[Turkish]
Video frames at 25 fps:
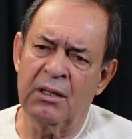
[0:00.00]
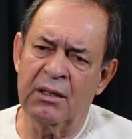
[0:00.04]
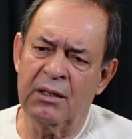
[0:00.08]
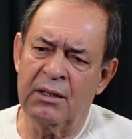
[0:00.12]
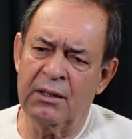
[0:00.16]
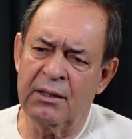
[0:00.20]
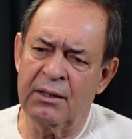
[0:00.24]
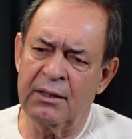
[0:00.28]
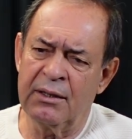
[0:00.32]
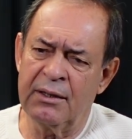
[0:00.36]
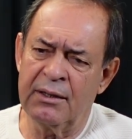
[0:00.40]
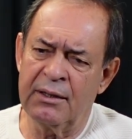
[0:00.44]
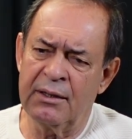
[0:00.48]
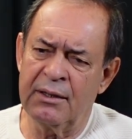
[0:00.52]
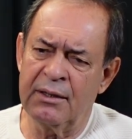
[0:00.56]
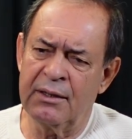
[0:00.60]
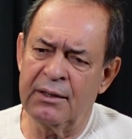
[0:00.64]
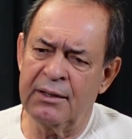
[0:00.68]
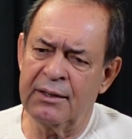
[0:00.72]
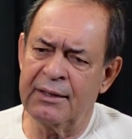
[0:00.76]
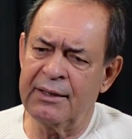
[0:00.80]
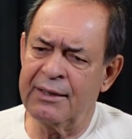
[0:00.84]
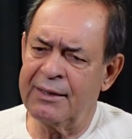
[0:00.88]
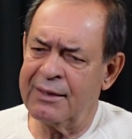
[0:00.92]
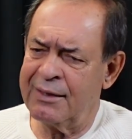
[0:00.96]

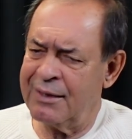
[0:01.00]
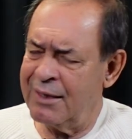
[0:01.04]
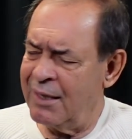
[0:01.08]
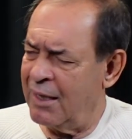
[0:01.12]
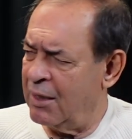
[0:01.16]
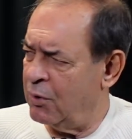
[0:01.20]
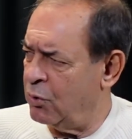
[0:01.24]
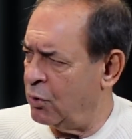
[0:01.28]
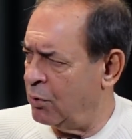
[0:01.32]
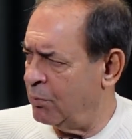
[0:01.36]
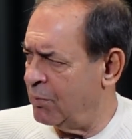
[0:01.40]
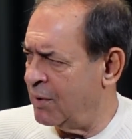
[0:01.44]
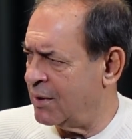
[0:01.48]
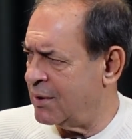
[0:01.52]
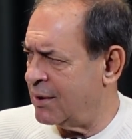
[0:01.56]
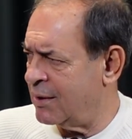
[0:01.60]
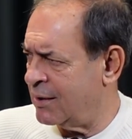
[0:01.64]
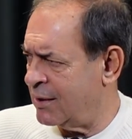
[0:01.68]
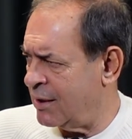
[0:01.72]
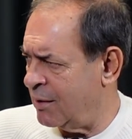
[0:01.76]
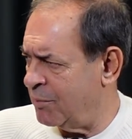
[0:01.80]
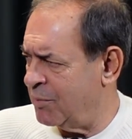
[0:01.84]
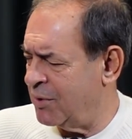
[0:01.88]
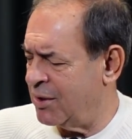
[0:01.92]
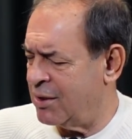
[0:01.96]
e, iddialı olması
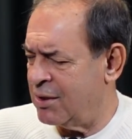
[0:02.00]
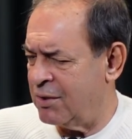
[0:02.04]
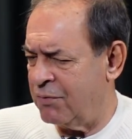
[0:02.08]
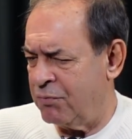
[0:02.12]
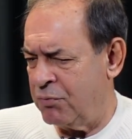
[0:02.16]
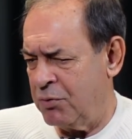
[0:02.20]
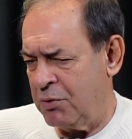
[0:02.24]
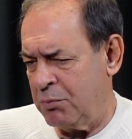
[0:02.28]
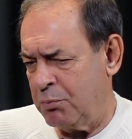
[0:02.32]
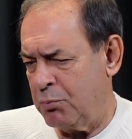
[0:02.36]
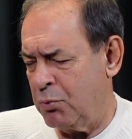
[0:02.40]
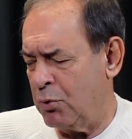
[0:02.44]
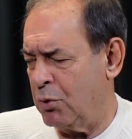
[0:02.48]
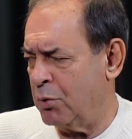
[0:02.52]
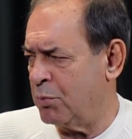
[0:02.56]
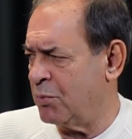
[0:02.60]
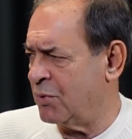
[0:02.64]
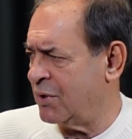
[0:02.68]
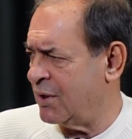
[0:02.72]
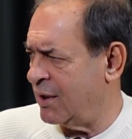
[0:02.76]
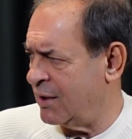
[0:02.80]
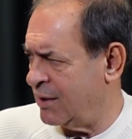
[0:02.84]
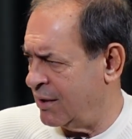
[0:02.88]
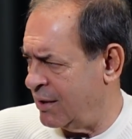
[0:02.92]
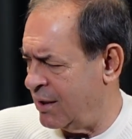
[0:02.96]
tabii ki
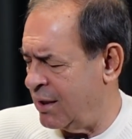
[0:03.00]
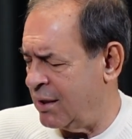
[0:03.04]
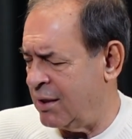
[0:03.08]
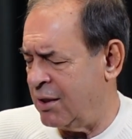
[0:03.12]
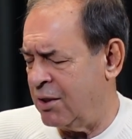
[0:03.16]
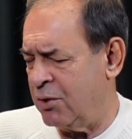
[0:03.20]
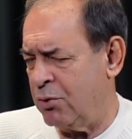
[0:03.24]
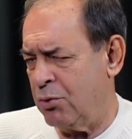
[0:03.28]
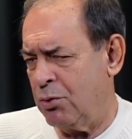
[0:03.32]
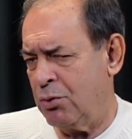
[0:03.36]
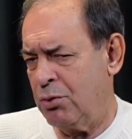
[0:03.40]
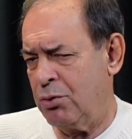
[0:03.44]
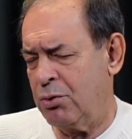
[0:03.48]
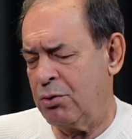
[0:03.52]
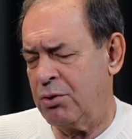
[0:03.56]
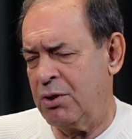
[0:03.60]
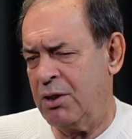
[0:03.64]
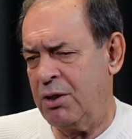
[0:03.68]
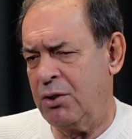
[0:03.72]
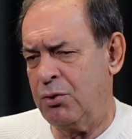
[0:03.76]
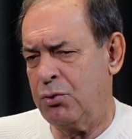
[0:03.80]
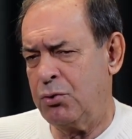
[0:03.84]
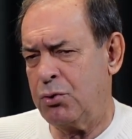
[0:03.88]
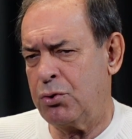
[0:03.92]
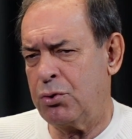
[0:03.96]
futbolumuz açısından iyi olur
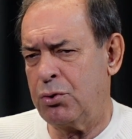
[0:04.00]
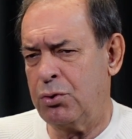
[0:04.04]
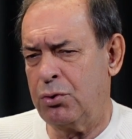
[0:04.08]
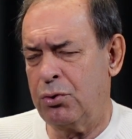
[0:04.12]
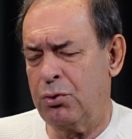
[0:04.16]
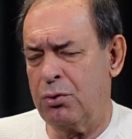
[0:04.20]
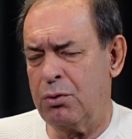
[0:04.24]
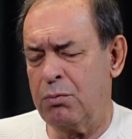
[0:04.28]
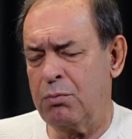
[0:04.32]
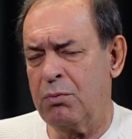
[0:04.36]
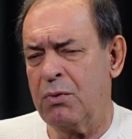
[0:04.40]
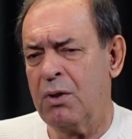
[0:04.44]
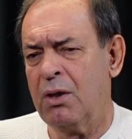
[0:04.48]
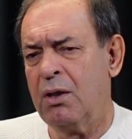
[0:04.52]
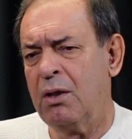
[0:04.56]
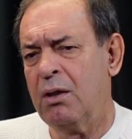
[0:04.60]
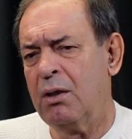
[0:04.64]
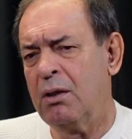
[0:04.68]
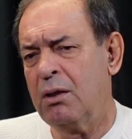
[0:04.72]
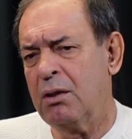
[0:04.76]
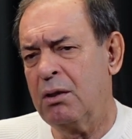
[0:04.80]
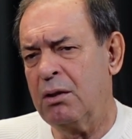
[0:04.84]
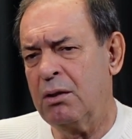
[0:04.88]
diye düşünüyorum. Evet.